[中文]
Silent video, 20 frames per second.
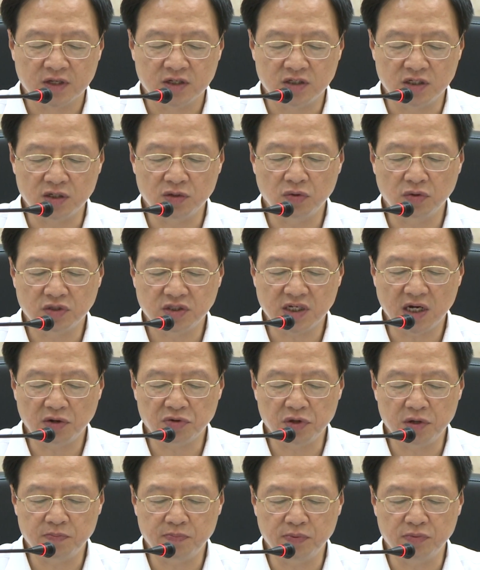经过
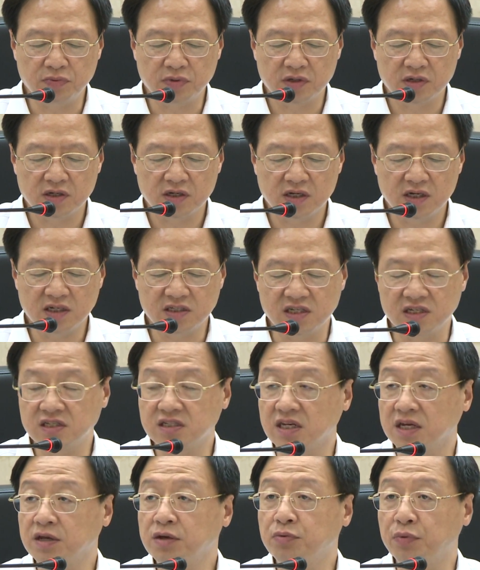教育部课程
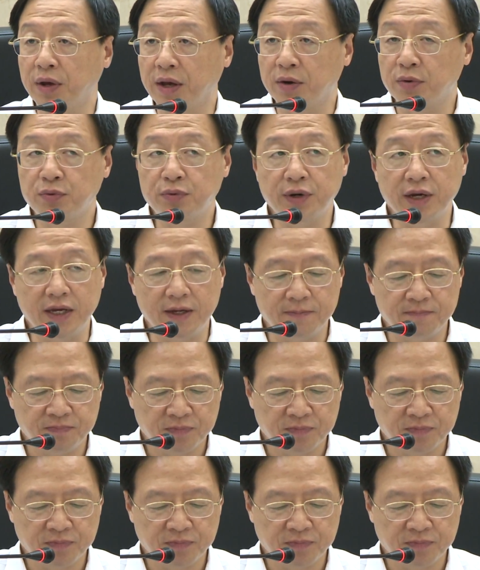审议委员会